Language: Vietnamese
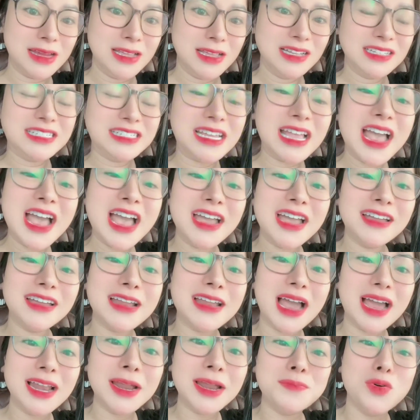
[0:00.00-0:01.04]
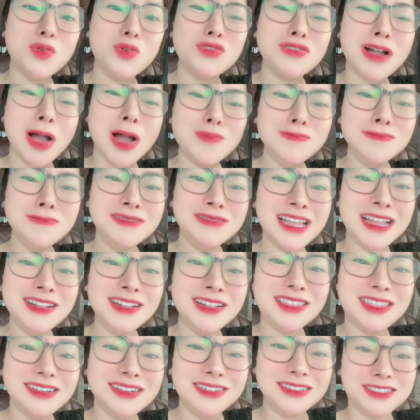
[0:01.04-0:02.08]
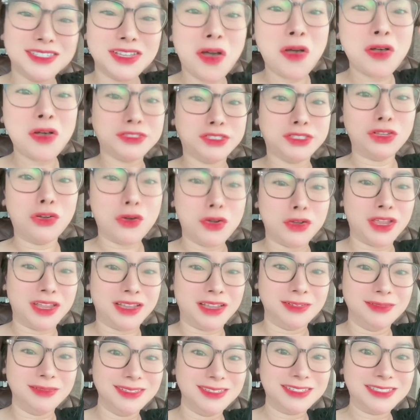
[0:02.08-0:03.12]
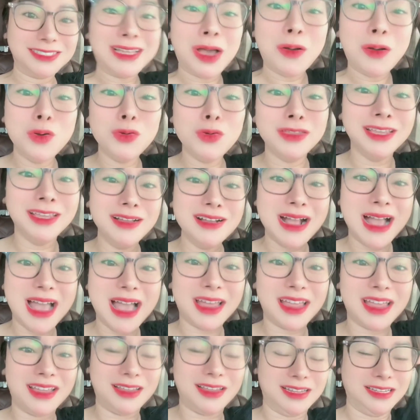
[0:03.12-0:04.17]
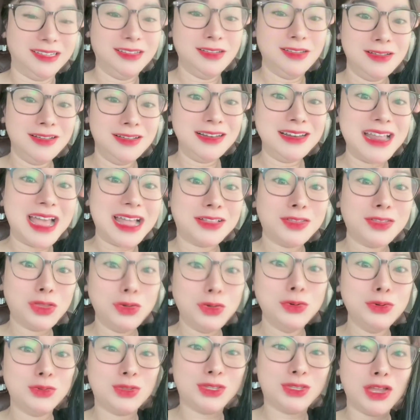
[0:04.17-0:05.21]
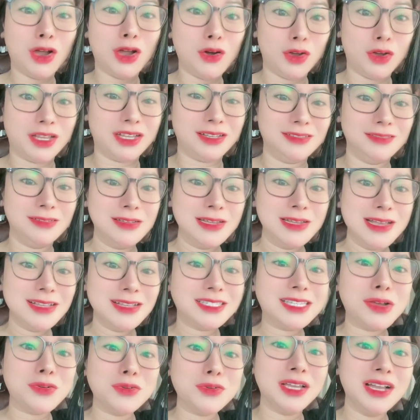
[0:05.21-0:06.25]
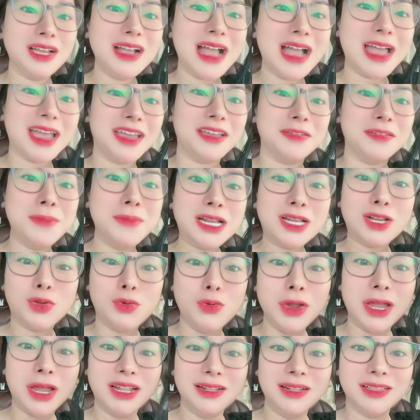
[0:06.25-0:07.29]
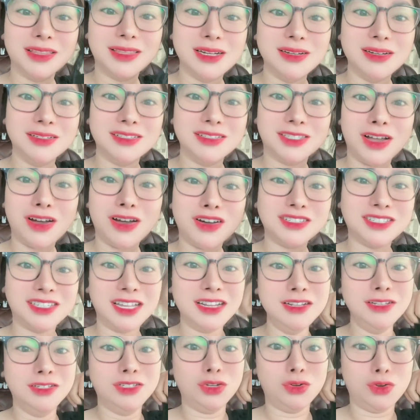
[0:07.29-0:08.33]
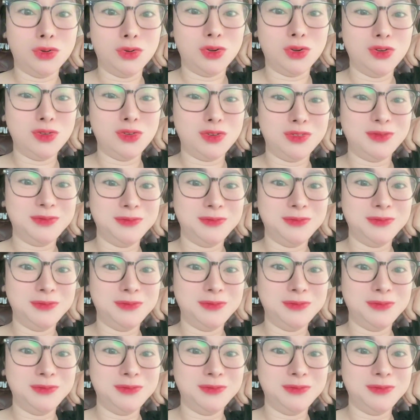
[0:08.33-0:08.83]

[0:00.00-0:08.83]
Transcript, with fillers: chị hai đã là một công dân tự do rồi sau những ngày là tù tội sau những ngày mất quyền tự do dân chủ